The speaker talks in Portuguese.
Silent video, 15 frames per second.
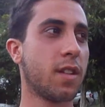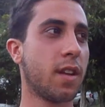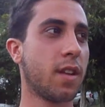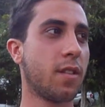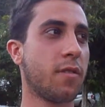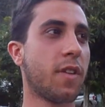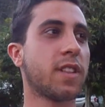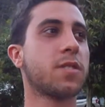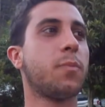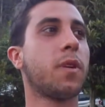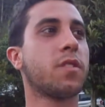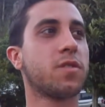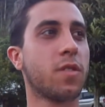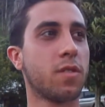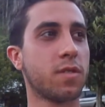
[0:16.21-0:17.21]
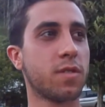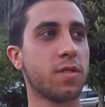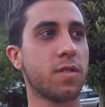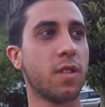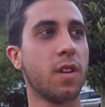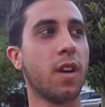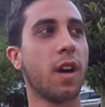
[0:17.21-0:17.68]
Né? Não faça para os
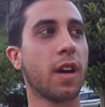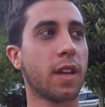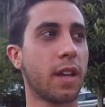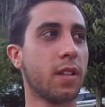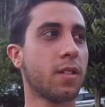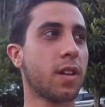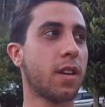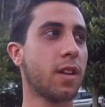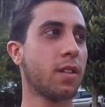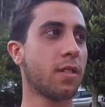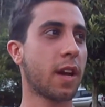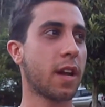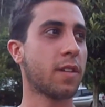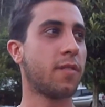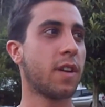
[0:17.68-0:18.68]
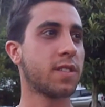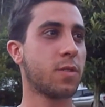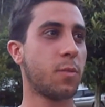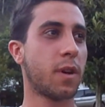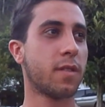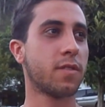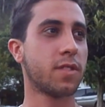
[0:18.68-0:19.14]
outros aquilo que não quer que façam
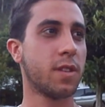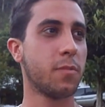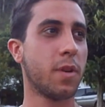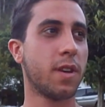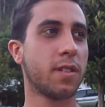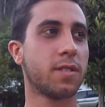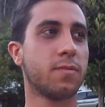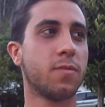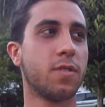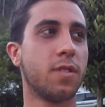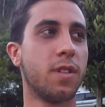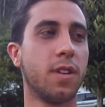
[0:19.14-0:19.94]
para você mesmo.